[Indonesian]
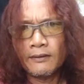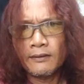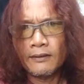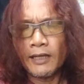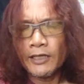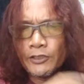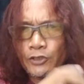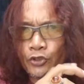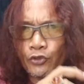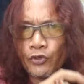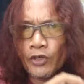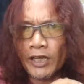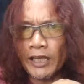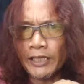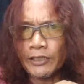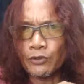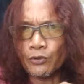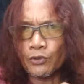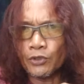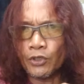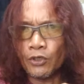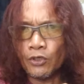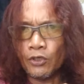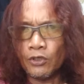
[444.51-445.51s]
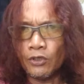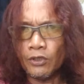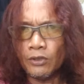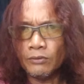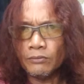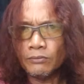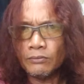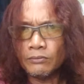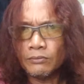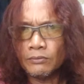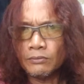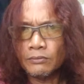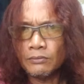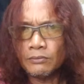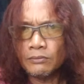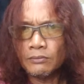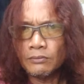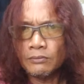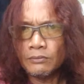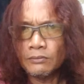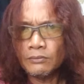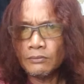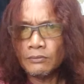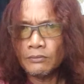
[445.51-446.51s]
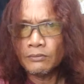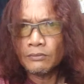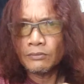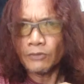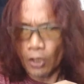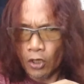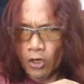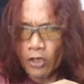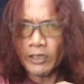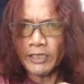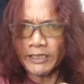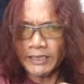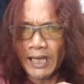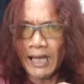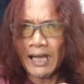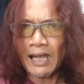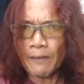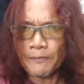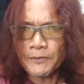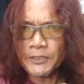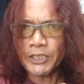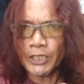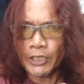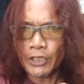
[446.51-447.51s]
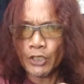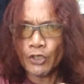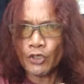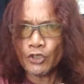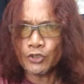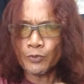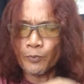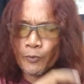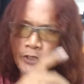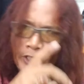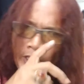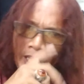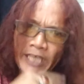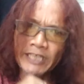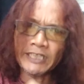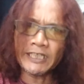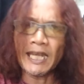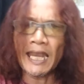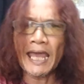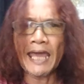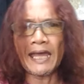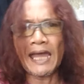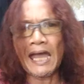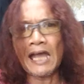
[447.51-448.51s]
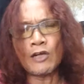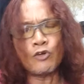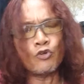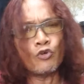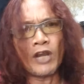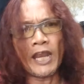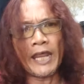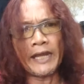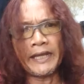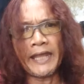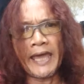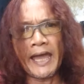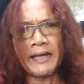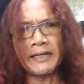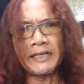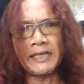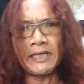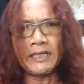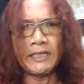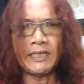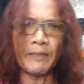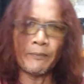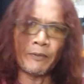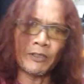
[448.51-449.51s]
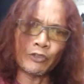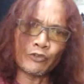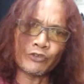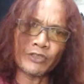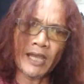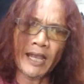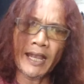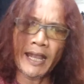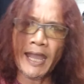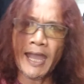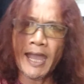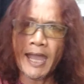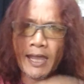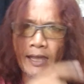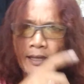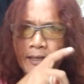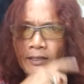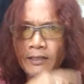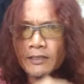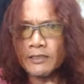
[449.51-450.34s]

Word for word: Lah cukup lah itu dulu. Tolong ditangkapi serius. Mau diaji angku ladang di, di Batu Sangka.